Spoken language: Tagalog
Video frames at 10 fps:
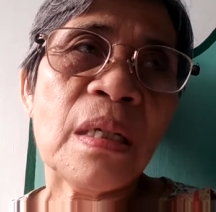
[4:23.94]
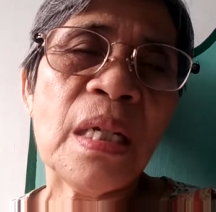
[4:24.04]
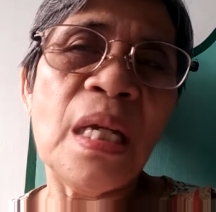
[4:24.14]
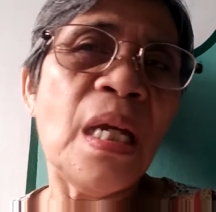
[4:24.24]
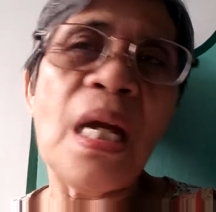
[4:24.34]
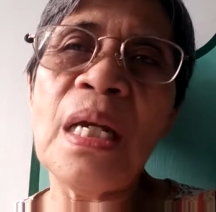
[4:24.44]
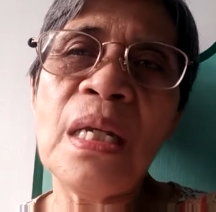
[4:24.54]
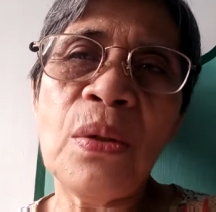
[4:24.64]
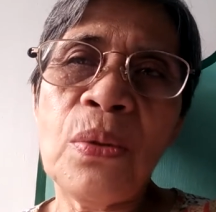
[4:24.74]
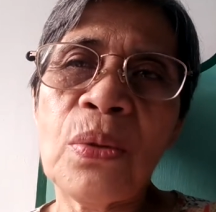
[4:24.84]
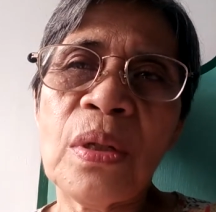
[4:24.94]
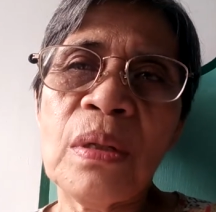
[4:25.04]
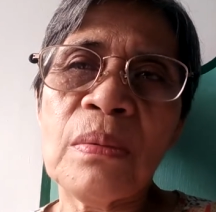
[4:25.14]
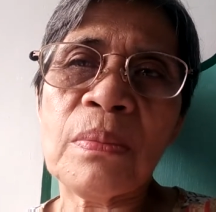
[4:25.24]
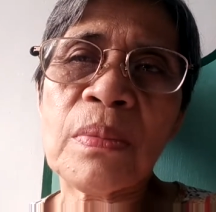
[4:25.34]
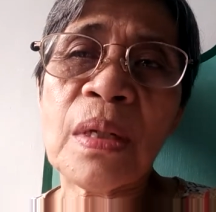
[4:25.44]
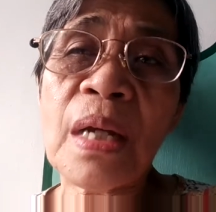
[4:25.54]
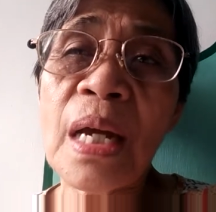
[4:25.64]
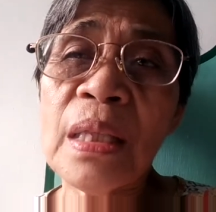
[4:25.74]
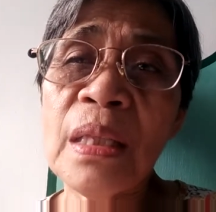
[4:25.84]
kaya ayaw ko rin
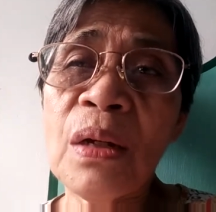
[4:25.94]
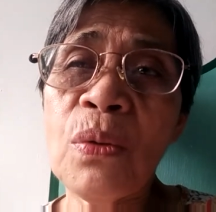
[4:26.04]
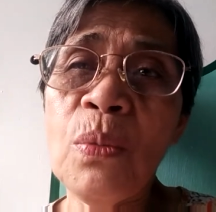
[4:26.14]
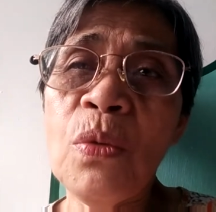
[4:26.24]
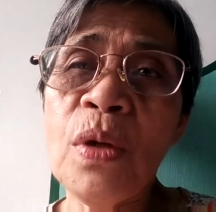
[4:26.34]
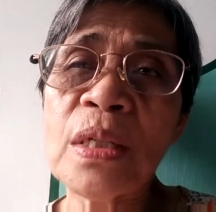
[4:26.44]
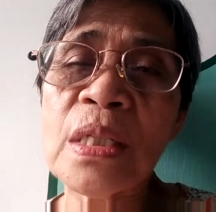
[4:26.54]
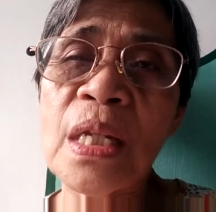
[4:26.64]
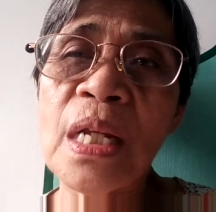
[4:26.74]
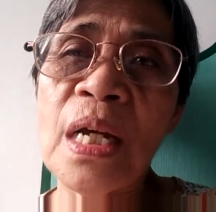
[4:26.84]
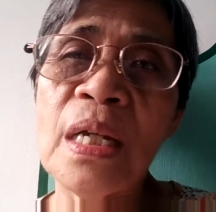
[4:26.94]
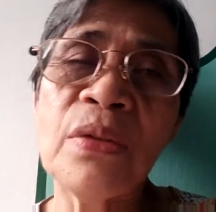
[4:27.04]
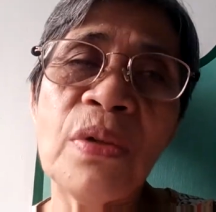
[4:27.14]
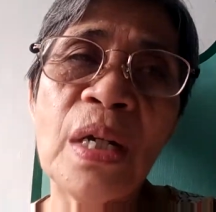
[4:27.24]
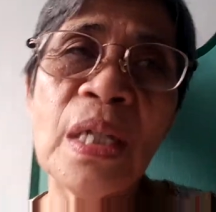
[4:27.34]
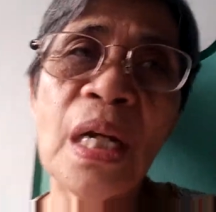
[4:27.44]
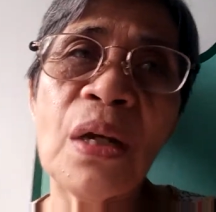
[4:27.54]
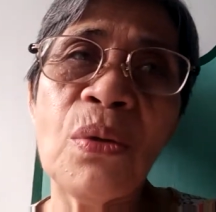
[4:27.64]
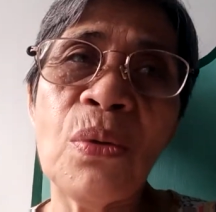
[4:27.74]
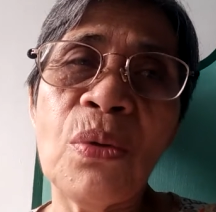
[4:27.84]
kahit na kumuha sila yung anak
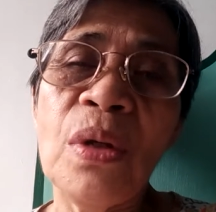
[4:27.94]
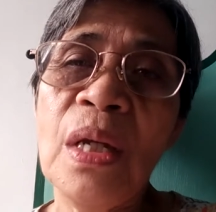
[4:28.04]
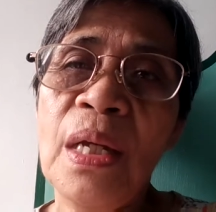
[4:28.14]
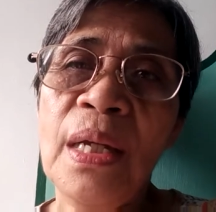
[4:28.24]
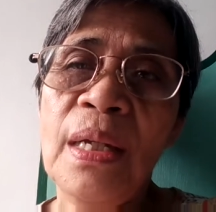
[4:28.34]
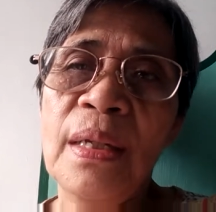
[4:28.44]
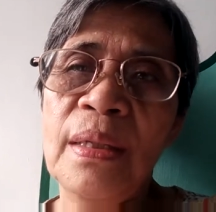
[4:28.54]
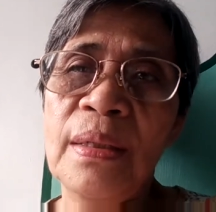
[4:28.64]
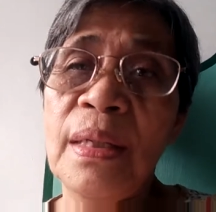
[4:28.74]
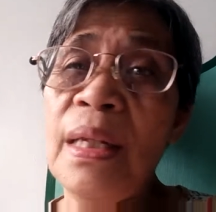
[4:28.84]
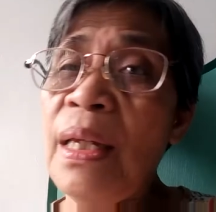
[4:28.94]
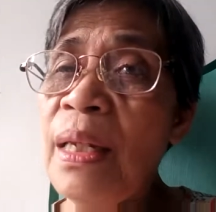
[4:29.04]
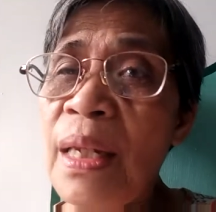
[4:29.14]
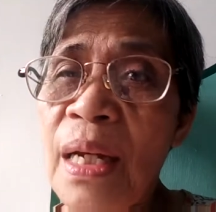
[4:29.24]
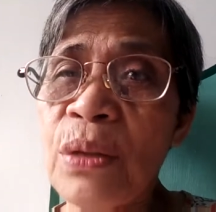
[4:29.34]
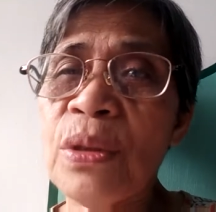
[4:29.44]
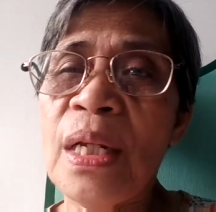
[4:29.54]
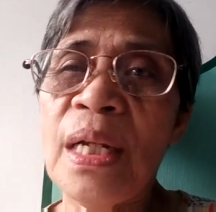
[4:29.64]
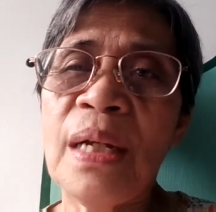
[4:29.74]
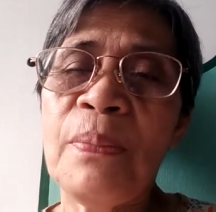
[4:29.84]
ko hindi ako
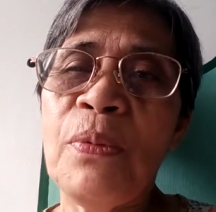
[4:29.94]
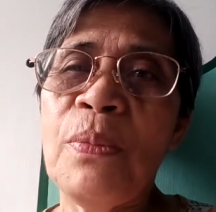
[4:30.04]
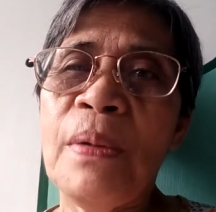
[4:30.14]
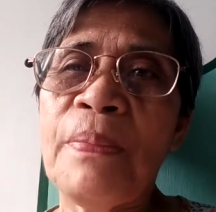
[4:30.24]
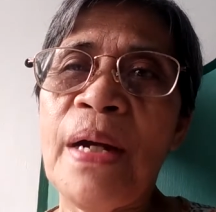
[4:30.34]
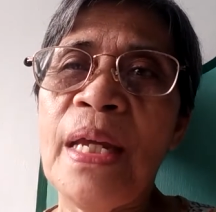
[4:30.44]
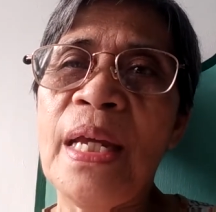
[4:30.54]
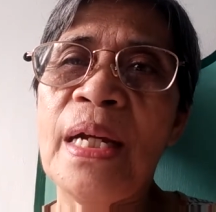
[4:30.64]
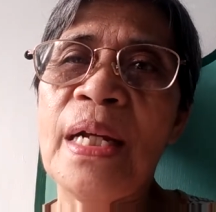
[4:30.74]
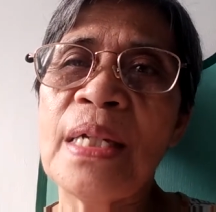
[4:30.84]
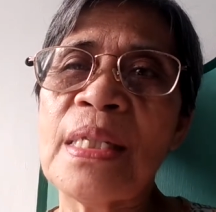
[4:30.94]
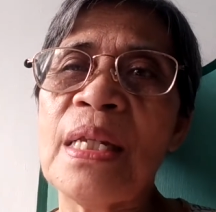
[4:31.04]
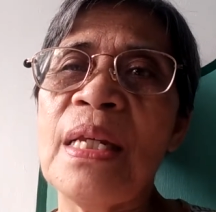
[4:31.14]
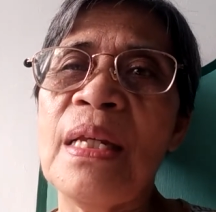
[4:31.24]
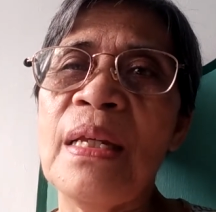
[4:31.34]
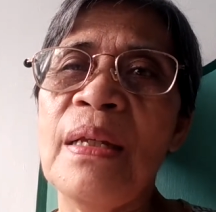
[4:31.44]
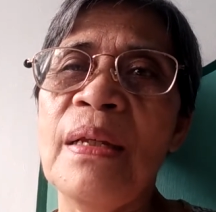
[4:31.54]
talaga pumapayag kasi